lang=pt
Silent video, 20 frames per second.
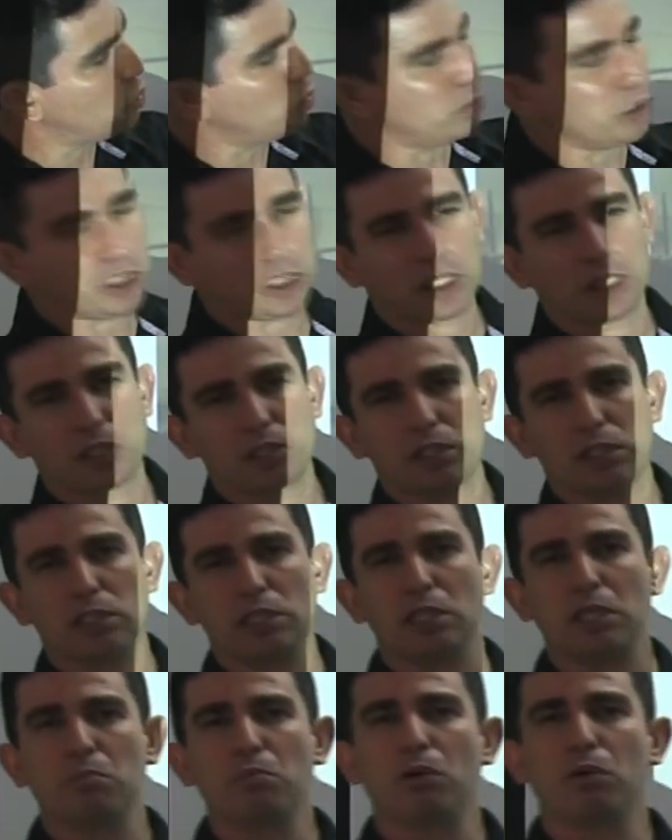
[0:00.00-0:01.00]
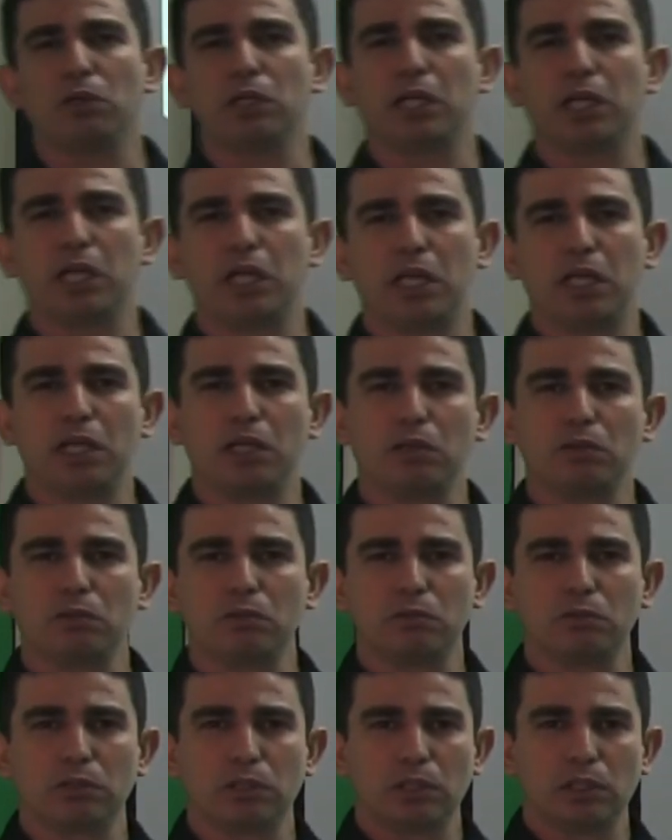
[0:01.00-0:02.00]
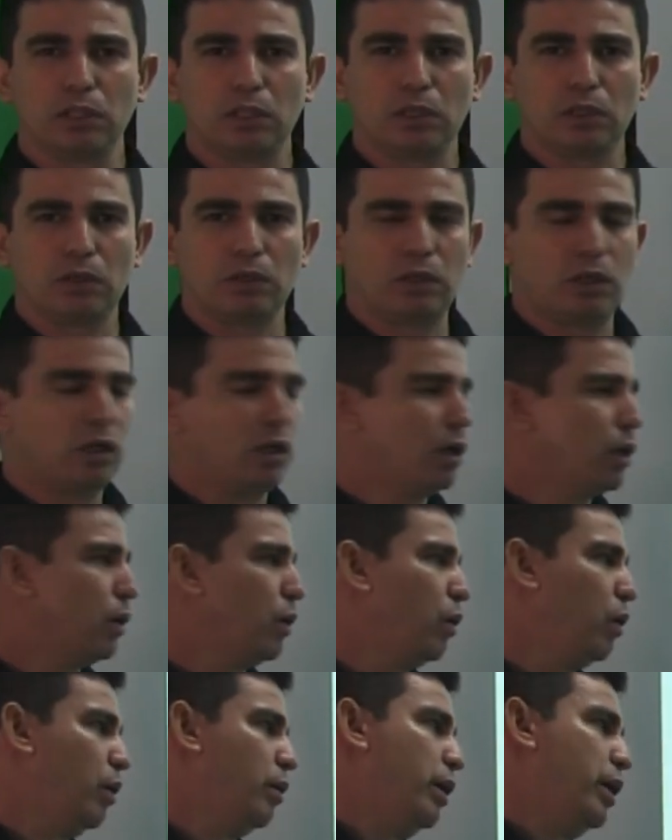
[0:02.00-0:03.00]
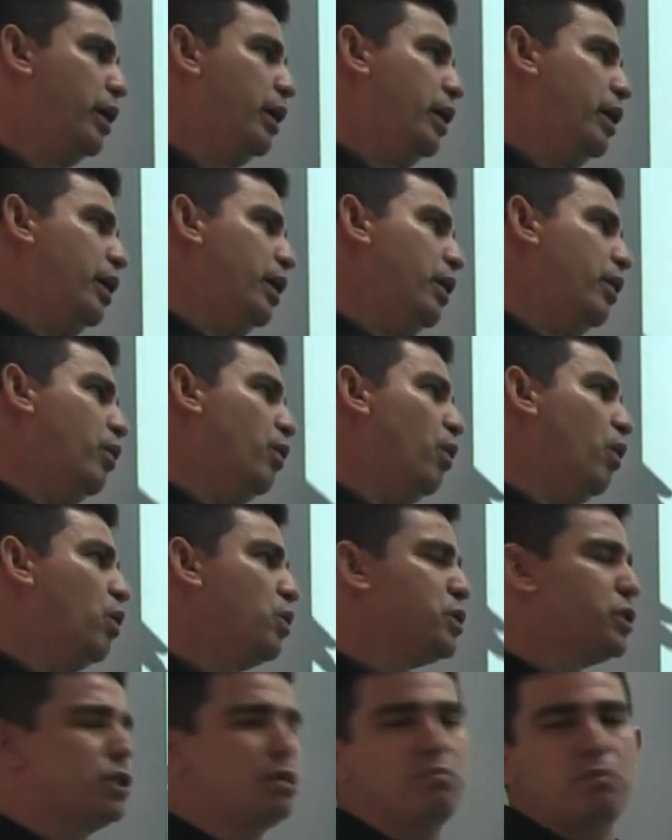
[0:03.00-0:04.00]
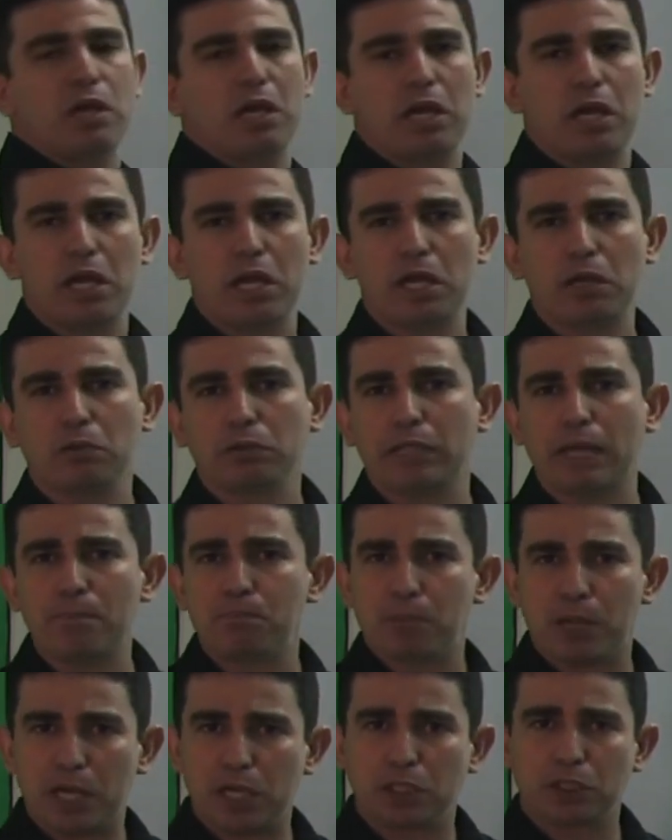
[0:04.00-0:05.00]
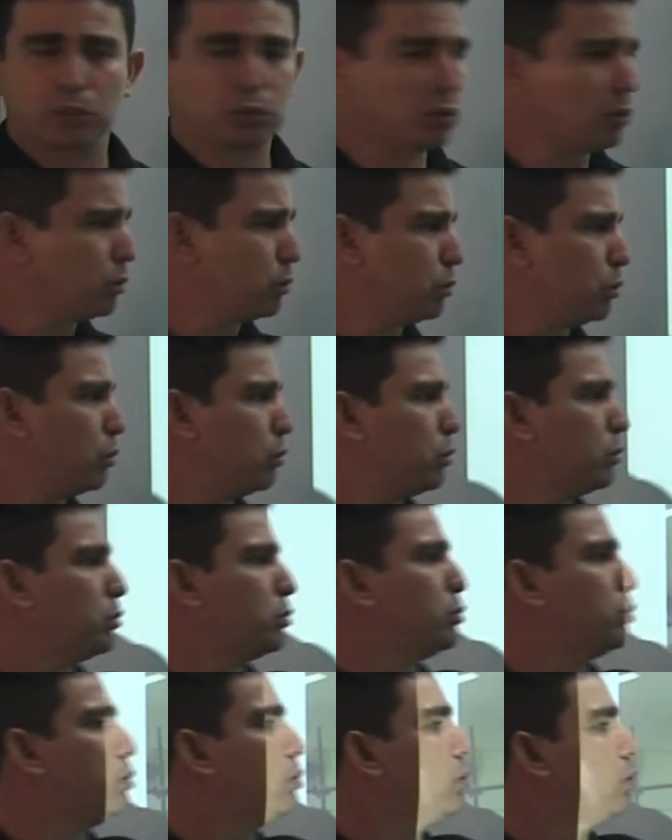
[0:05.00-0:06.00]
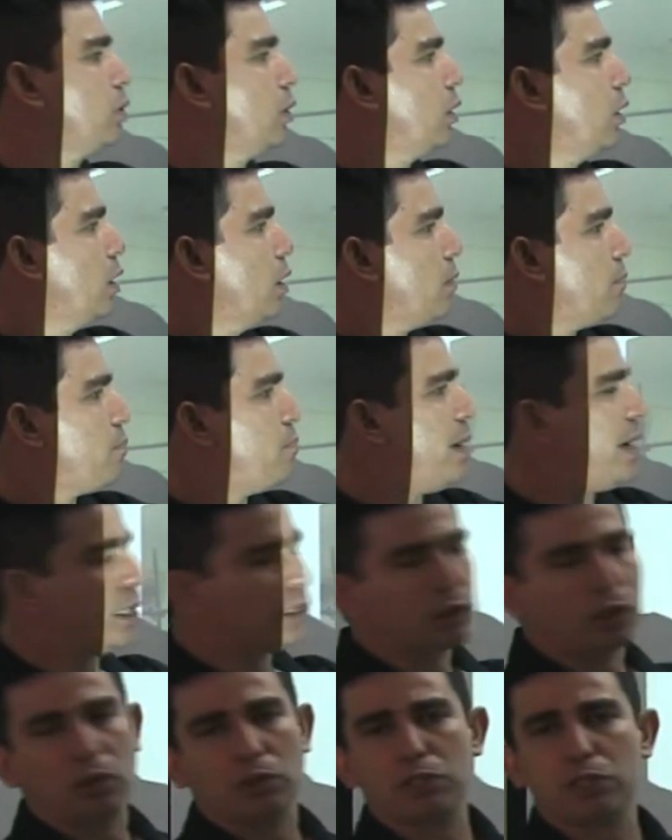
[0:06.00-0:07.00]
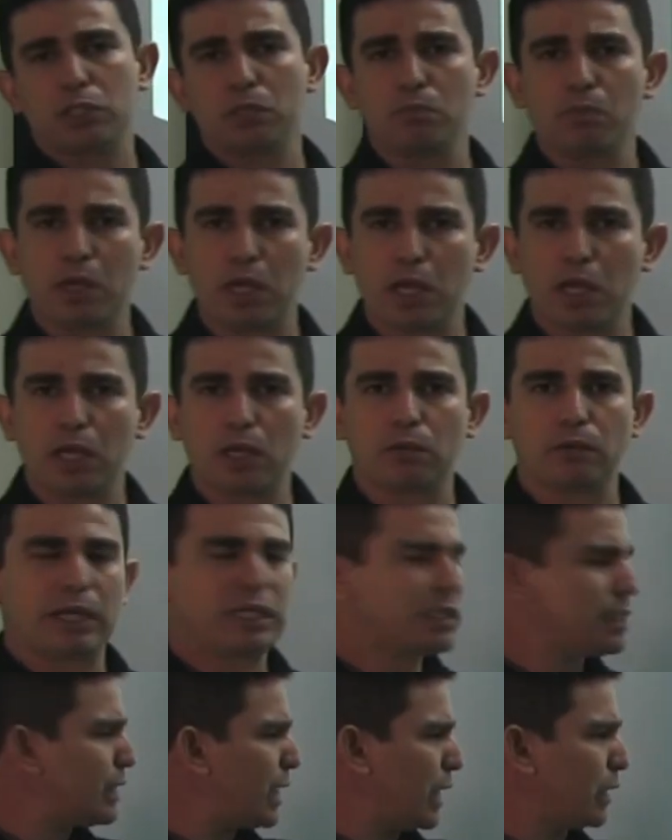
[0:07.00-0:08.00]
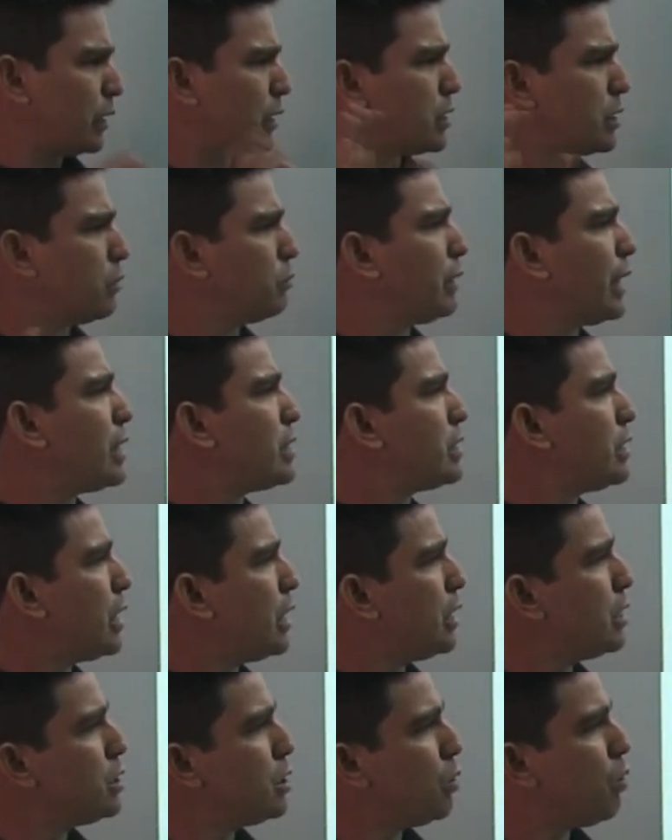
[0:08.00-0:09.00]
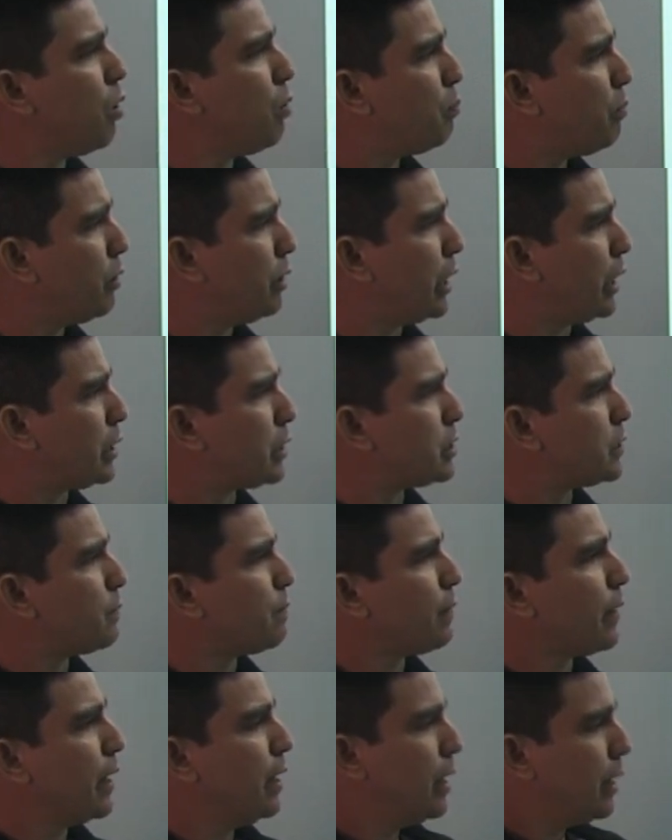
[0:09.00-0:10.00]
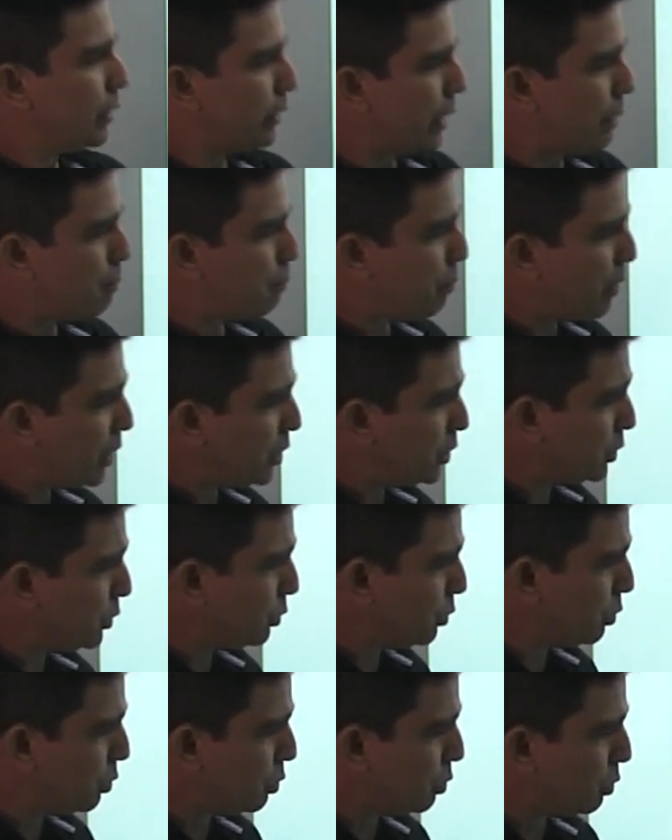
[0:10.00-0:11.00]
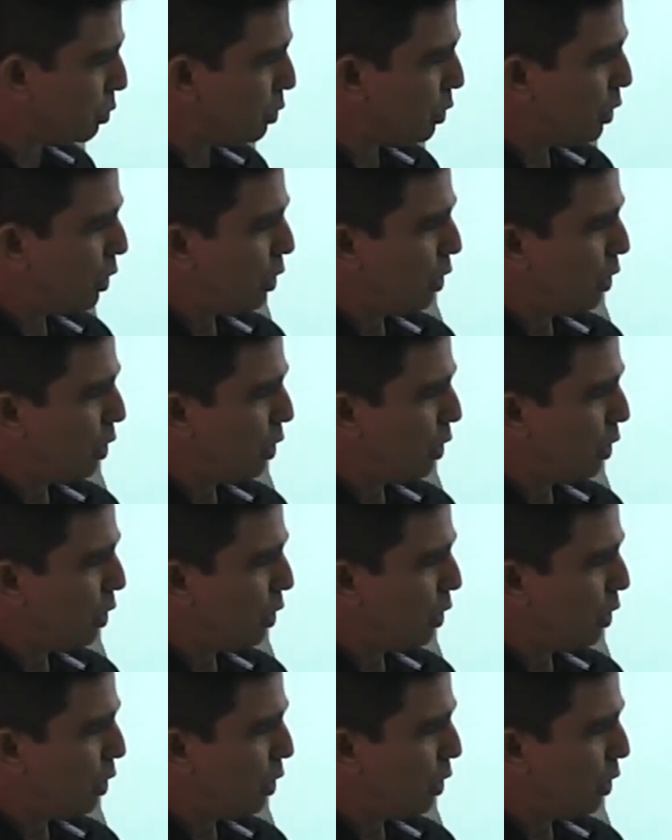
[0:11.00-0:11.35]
substâncias, limoneno, é, ocimeno, depende do, do, do beta-ocimeno, etc. São dezenas de componentes. Depende do,